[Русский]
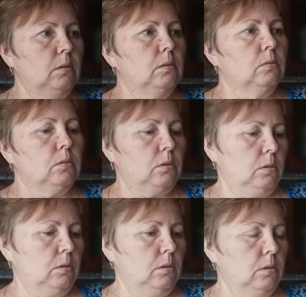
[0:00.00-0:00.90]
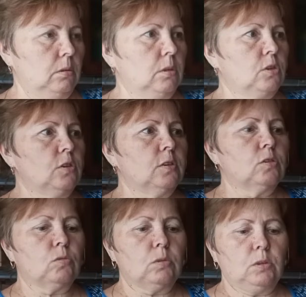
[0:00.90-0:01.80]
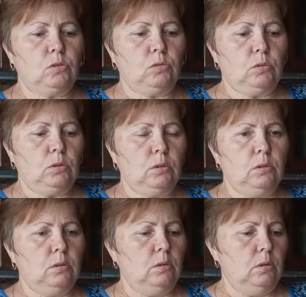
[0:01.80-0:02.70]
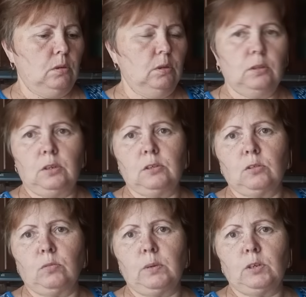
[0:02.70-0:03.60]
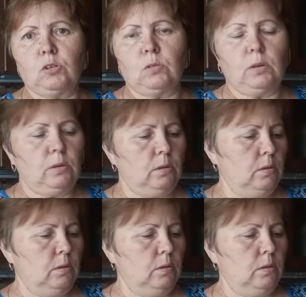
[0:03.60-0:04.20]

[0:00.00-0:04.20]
И вот, даже не знаю, сколько она стоит. 300 рублей, что ли?